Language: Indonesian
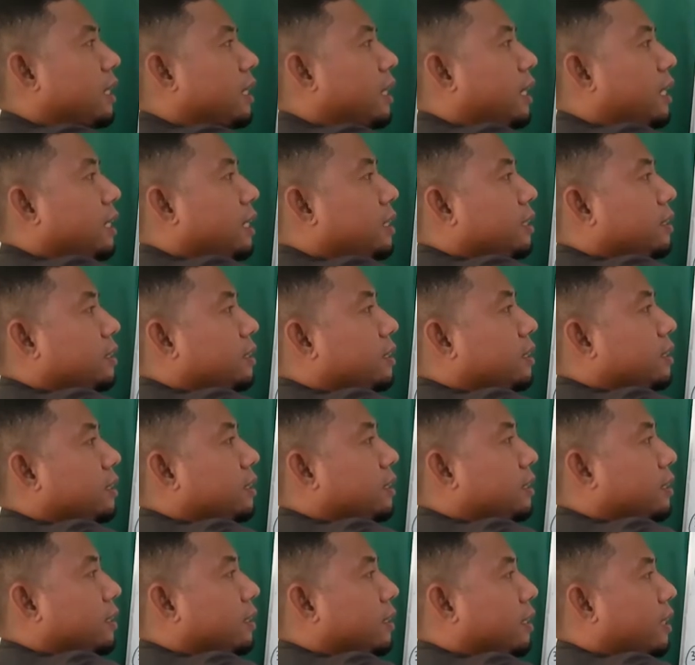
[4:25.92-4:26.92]

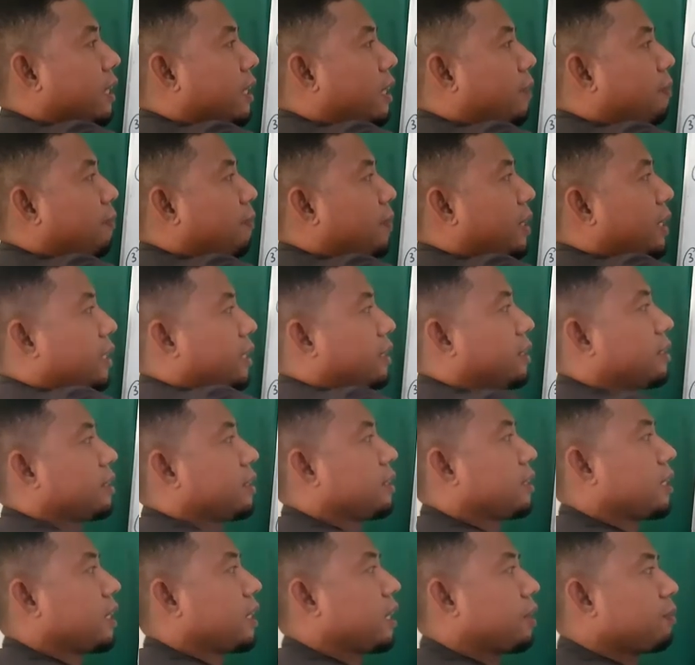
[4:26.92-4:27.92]

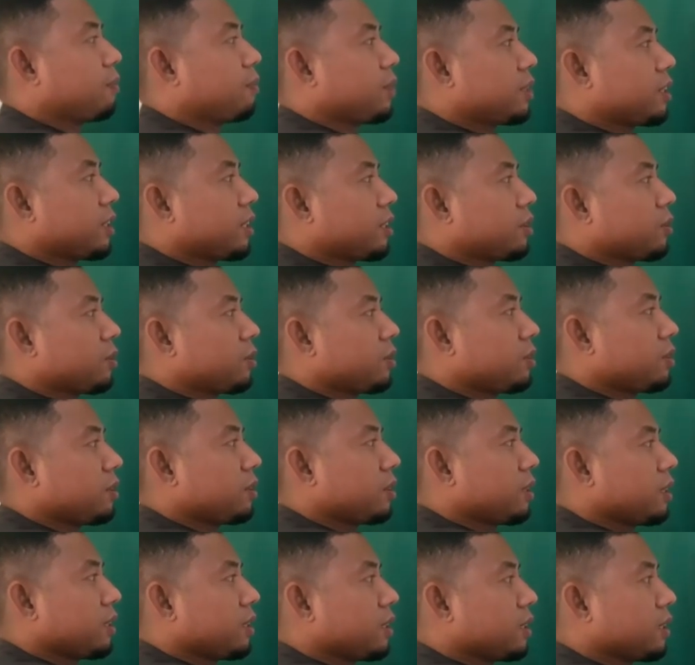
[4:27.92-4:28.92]
8 habis itu
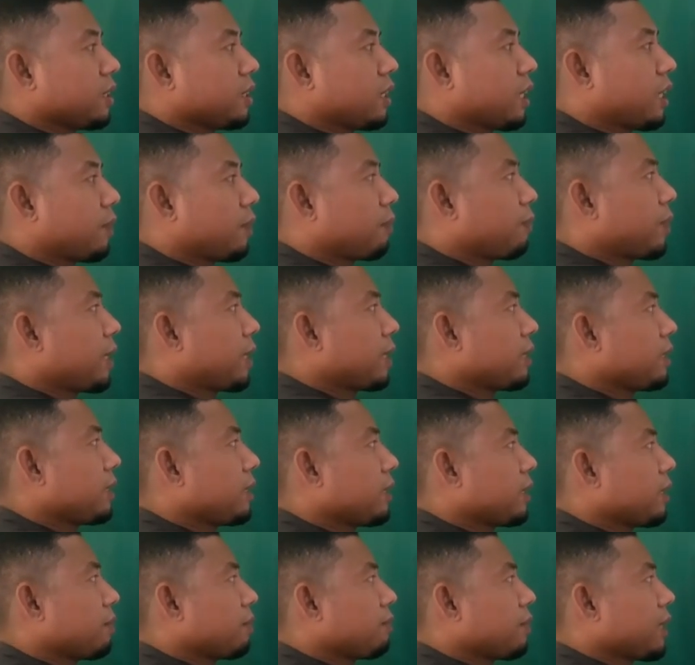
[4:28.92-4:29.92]

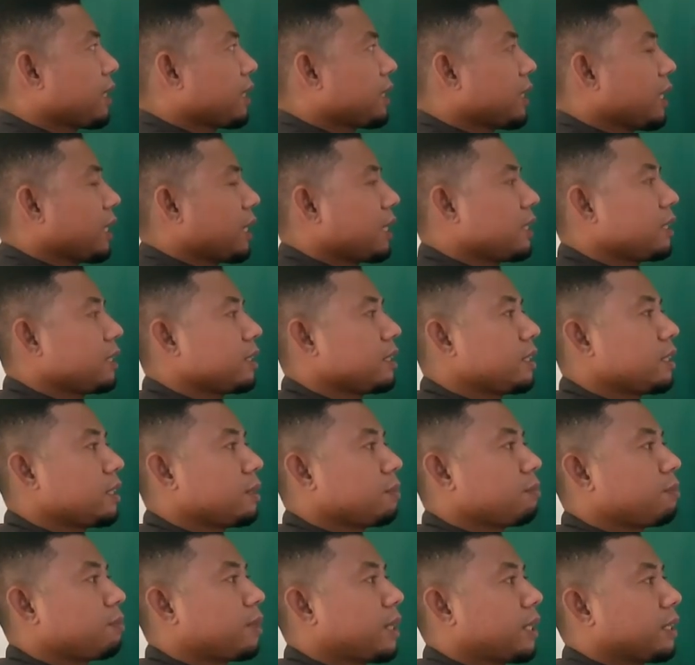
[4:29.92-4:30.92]
8 ditambah
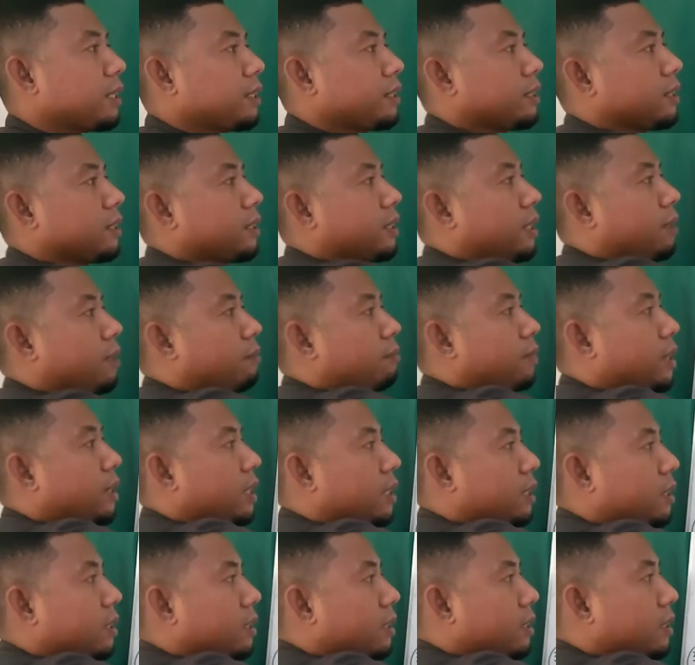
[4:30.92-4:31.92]
8 6
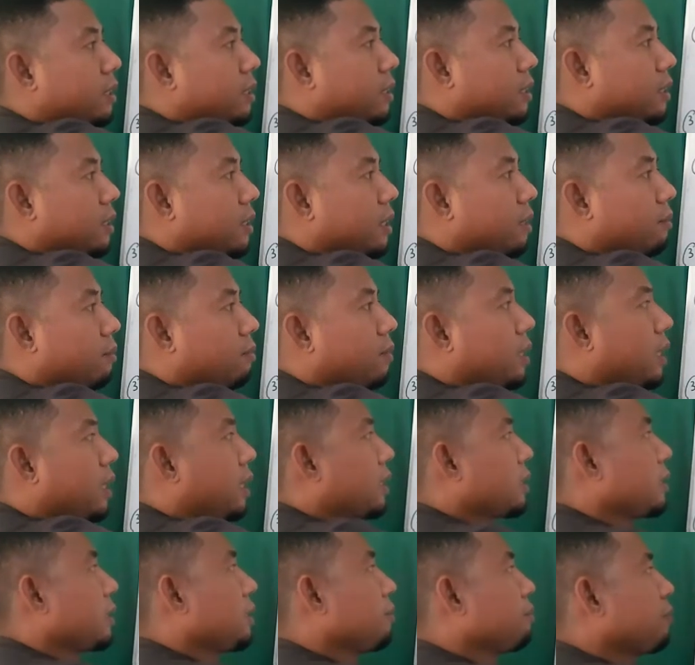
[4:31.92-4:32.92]

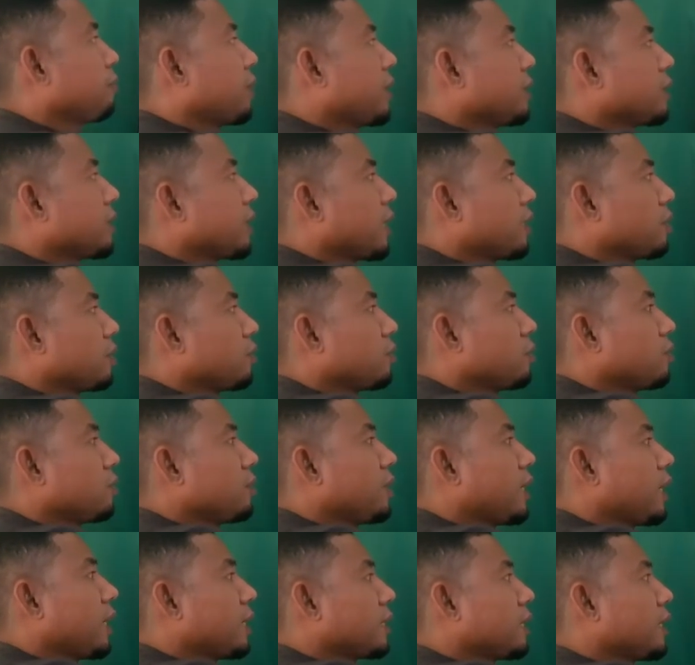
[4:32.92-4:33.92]
16 simpan
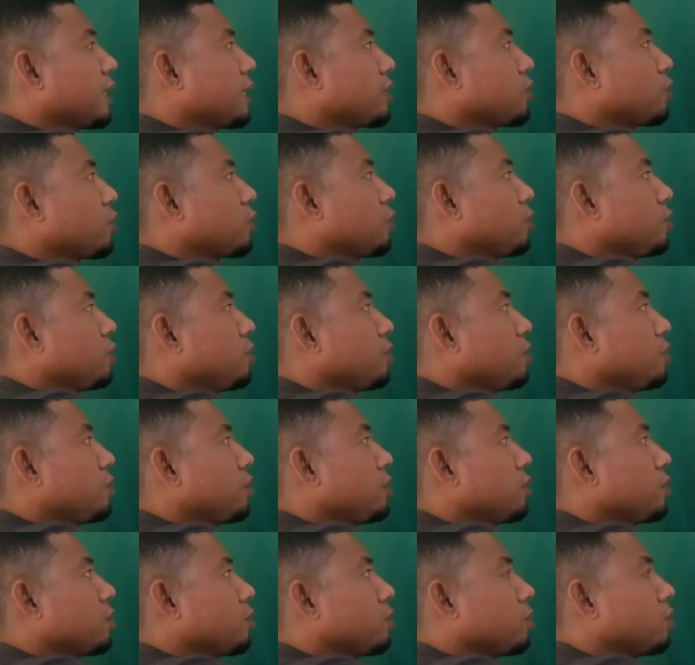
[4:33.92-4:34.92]
1 di atas tuh
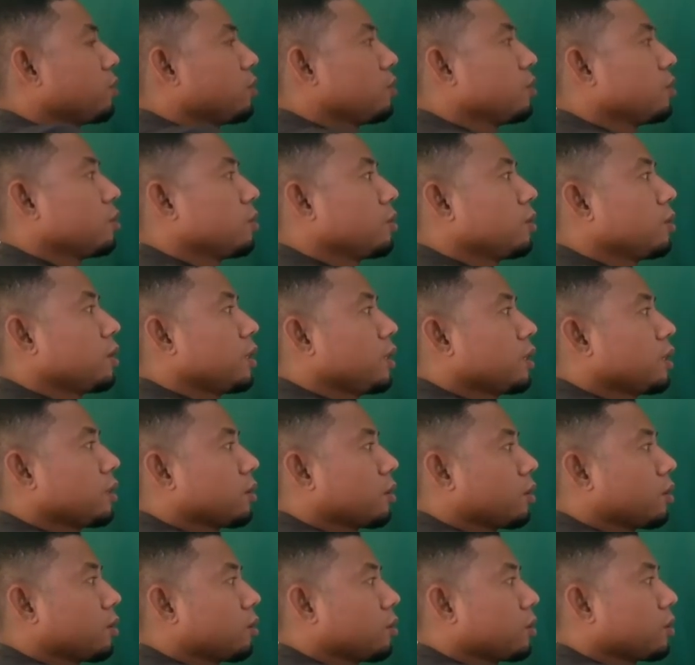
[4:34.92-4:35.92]

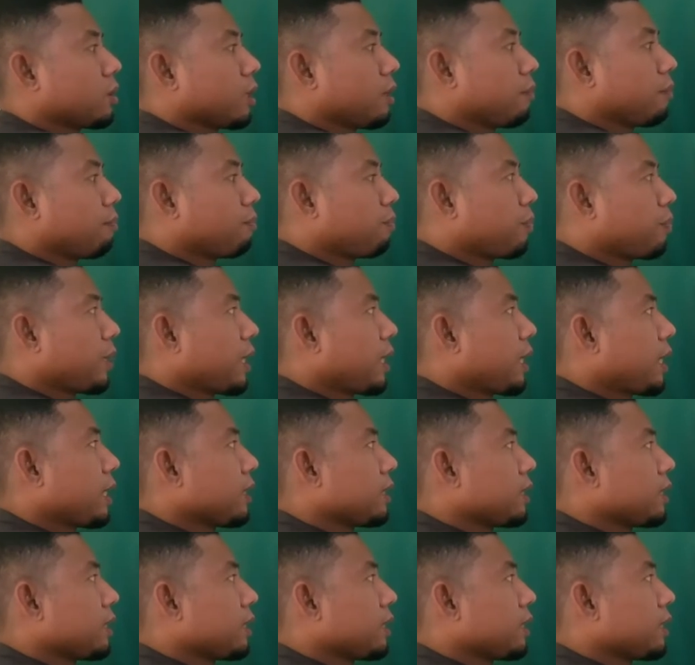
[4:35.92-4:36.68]
7 terus 4